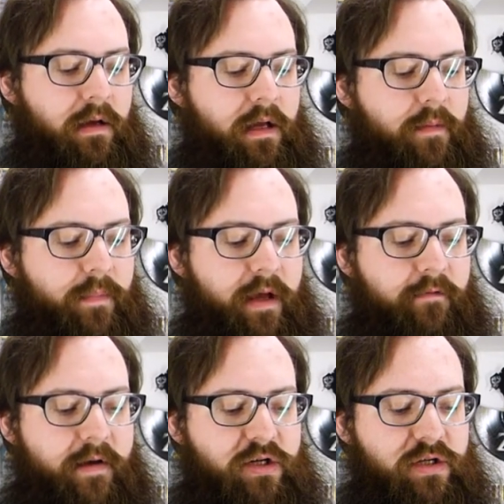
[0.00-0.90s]
eben
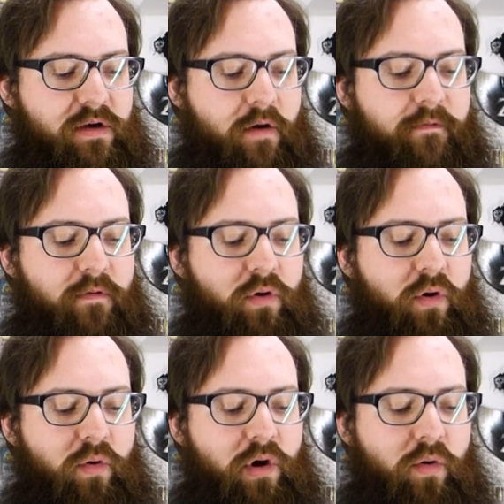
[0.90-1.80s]
Adventures of
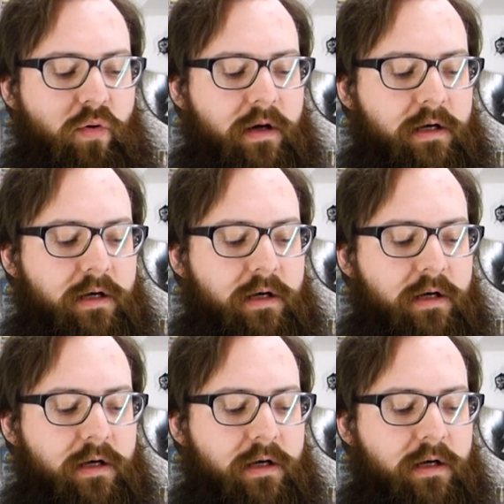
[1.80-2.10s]
Lolo.